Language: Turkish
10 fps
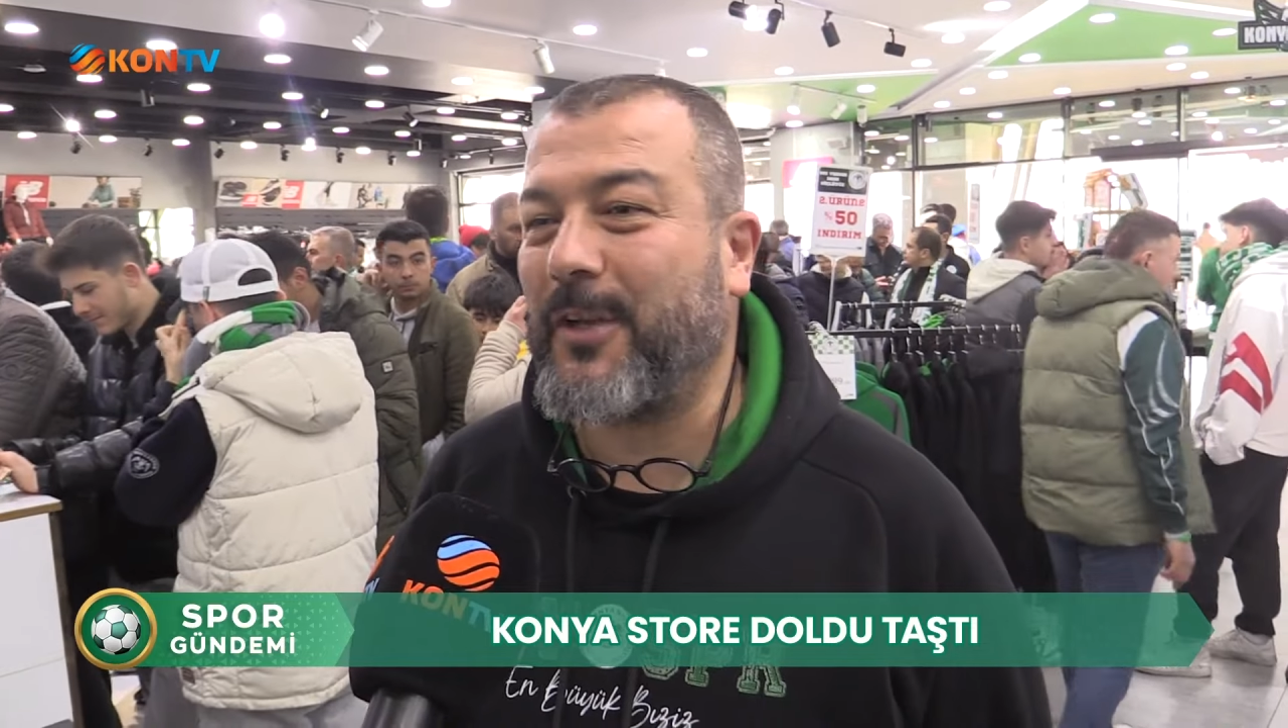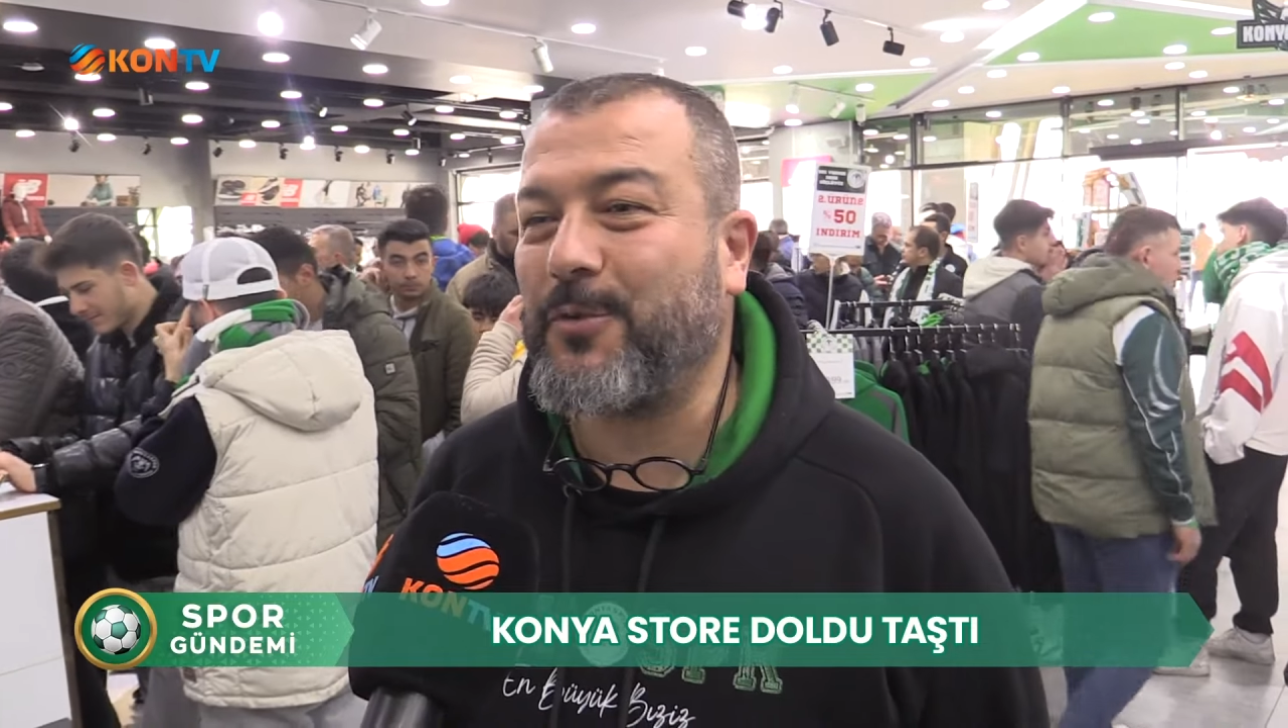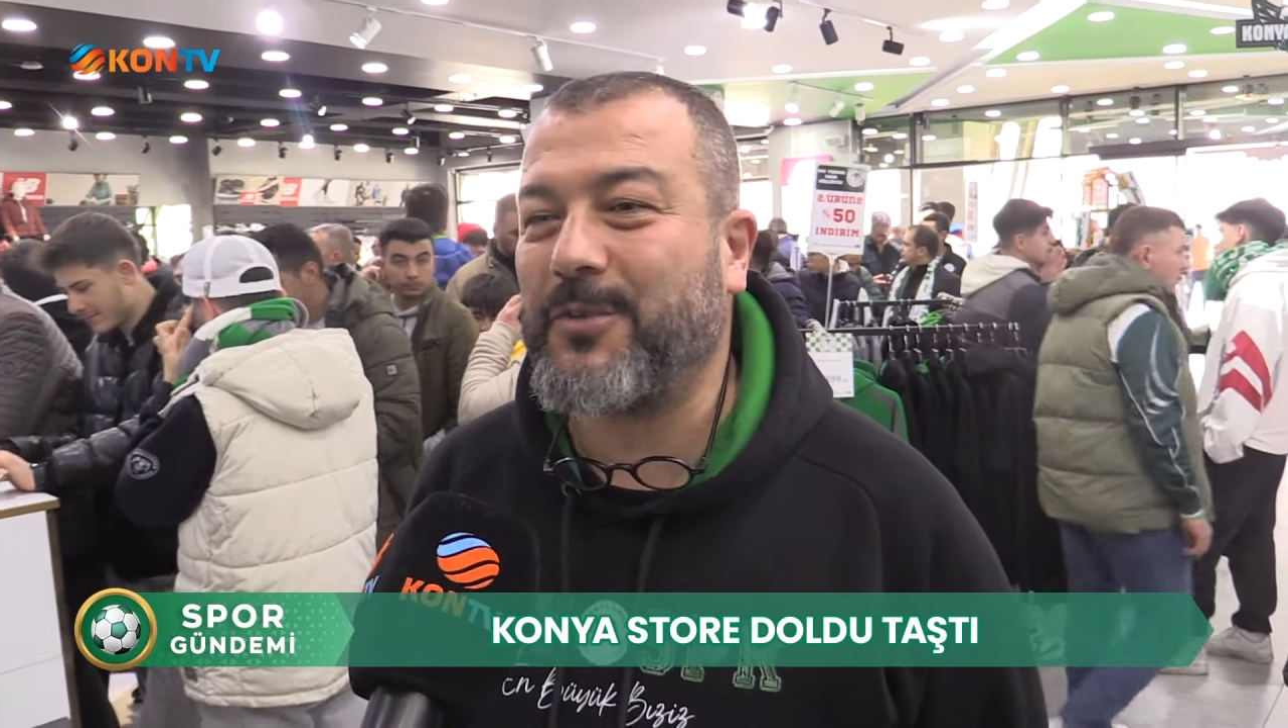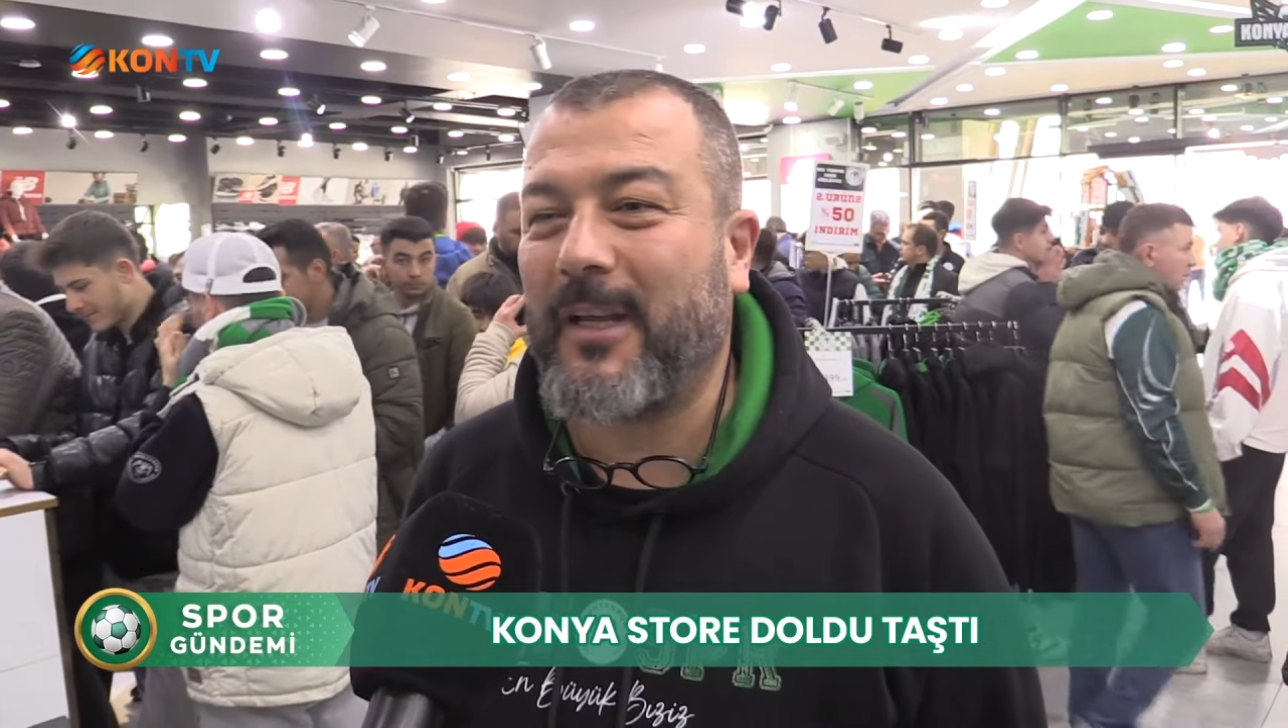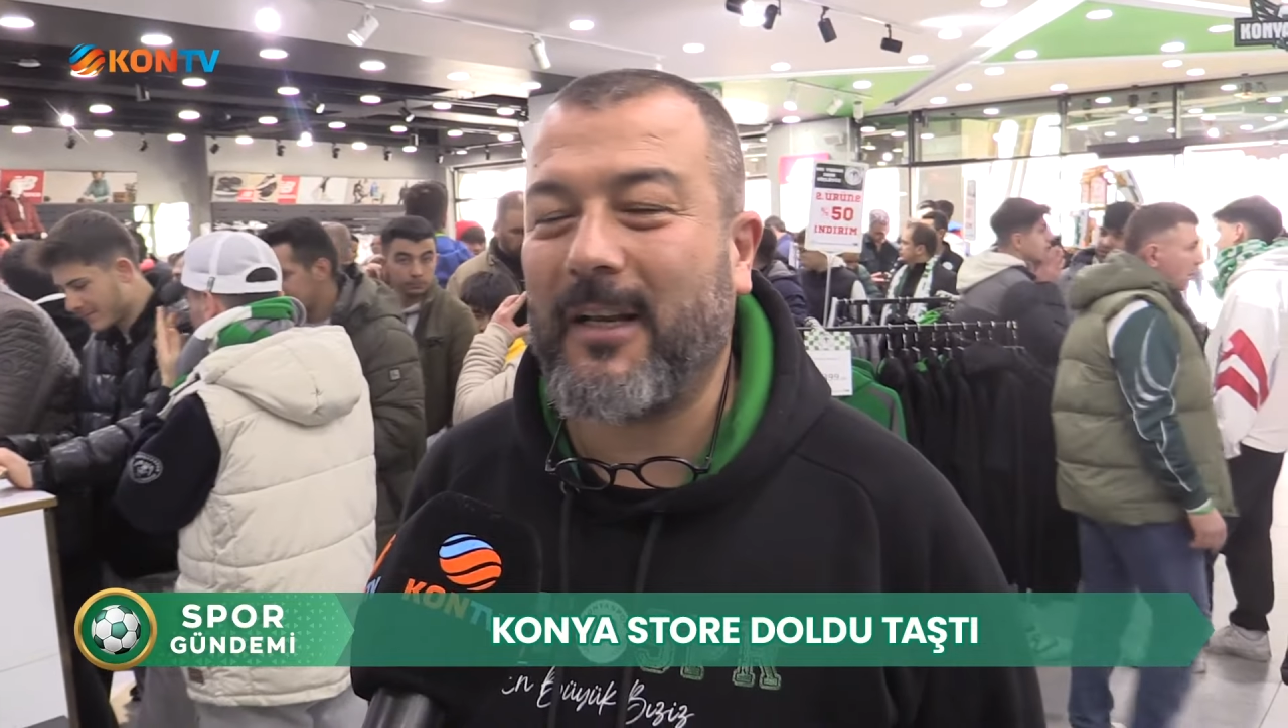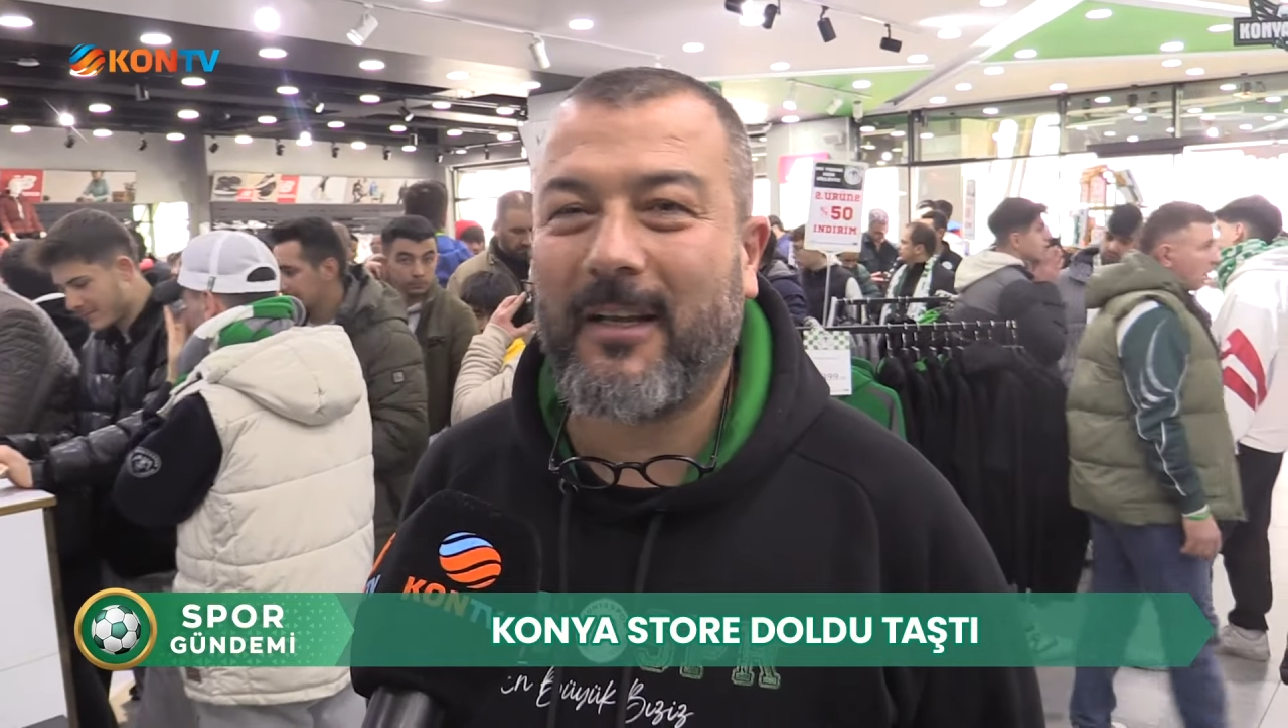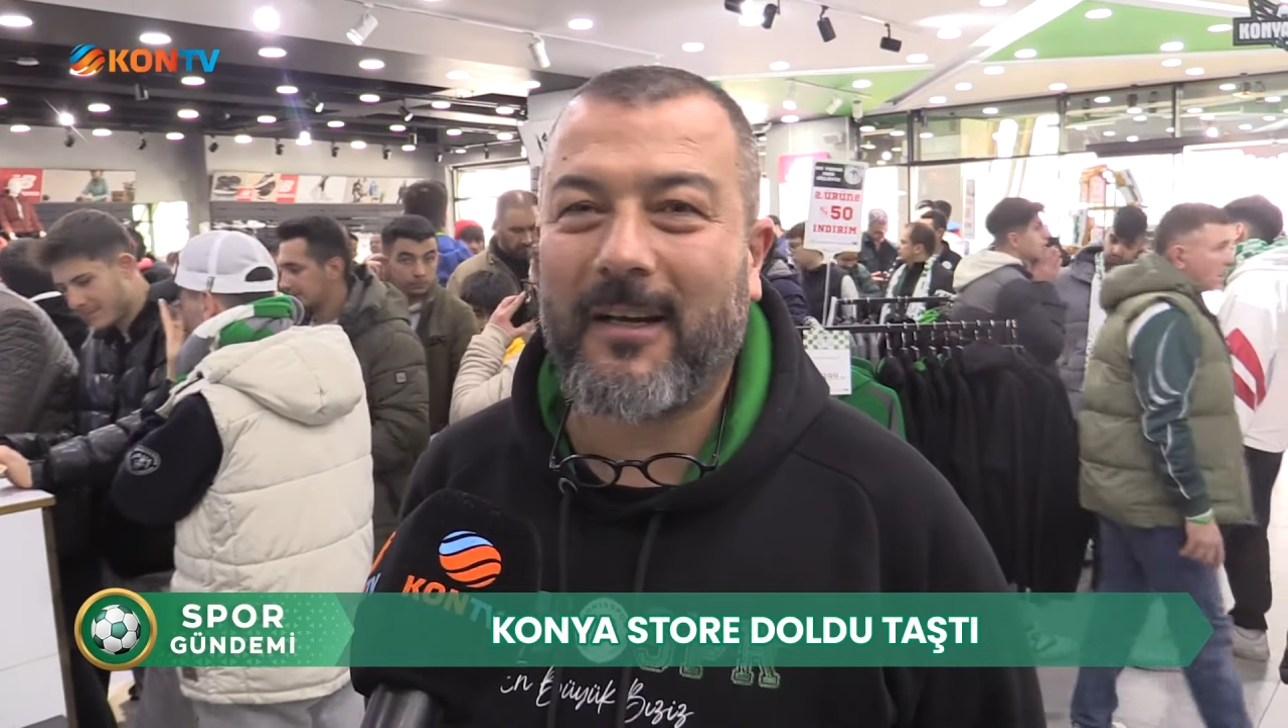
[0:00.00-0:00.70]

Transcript: %50